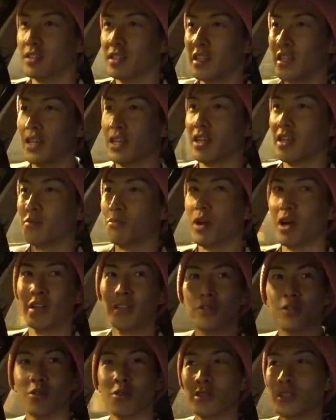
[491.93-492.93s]
でまあ
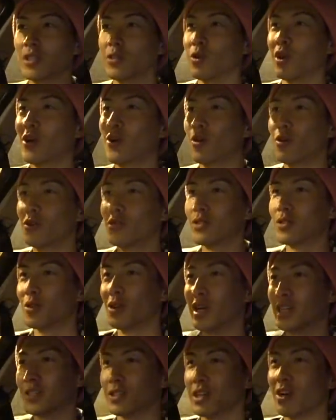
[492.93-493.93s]
どうせトラコンと
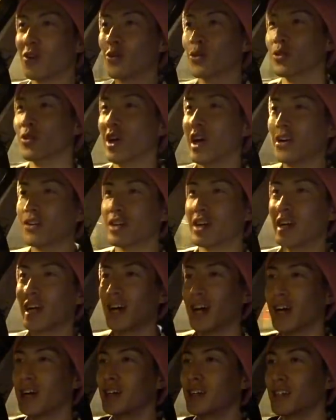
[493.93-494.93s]
かスラコンとかあるか
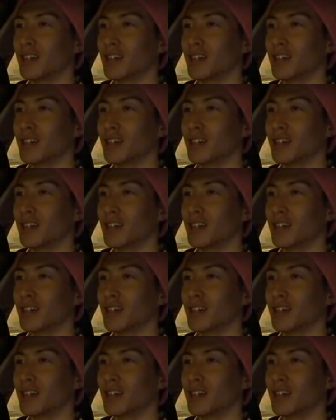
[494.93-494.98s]
ら、